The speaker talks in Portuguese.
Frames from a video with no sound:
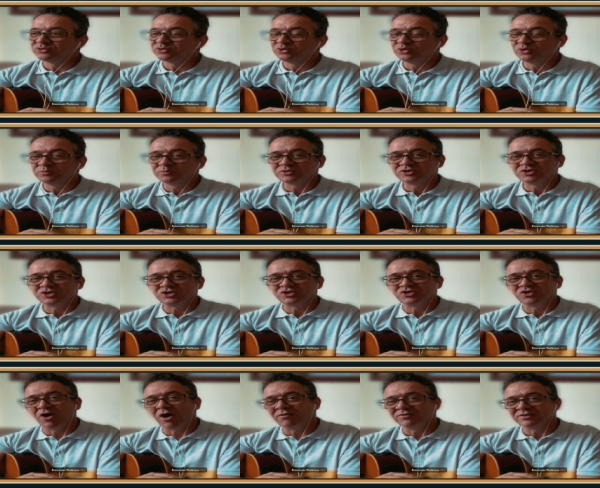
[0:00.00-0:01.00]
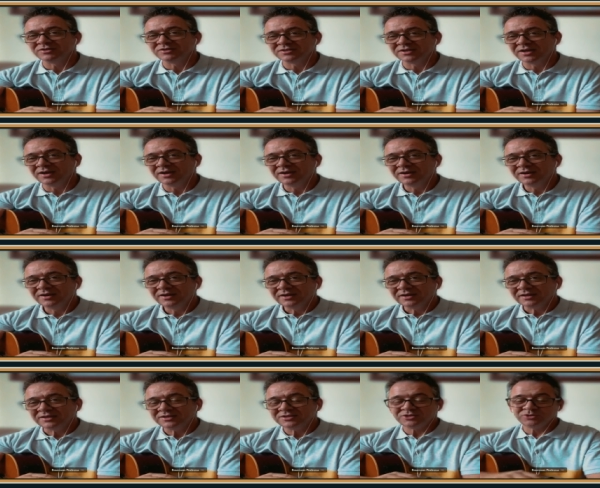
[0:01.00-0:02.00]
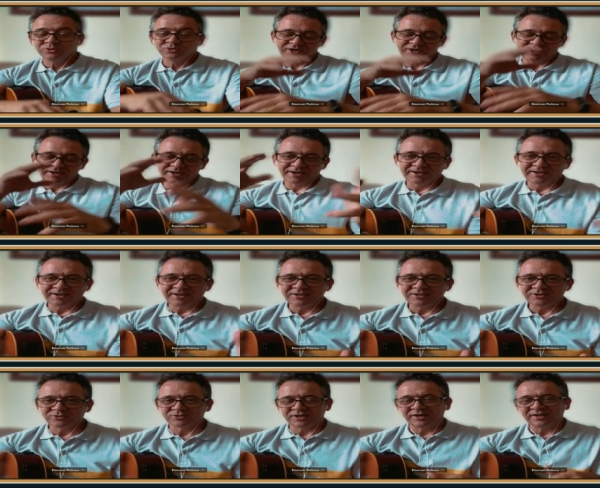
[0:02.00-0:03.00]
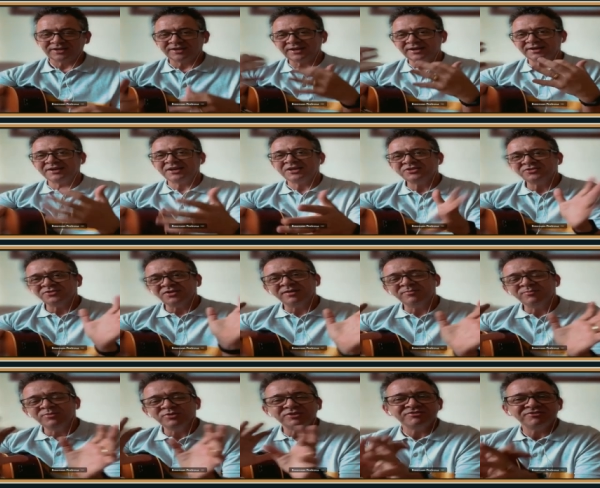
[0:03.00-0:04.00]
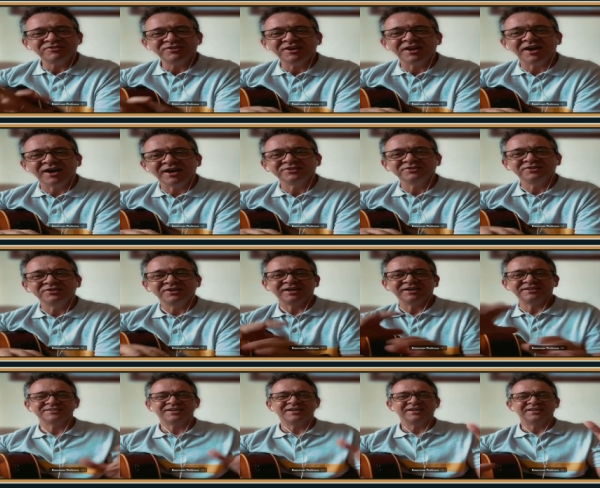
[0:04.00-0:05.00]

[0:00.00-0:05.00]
uns grupos de jovens, né? Que tinha os caras crentes. Os caras que era crente era muito afinado, né? Aqueles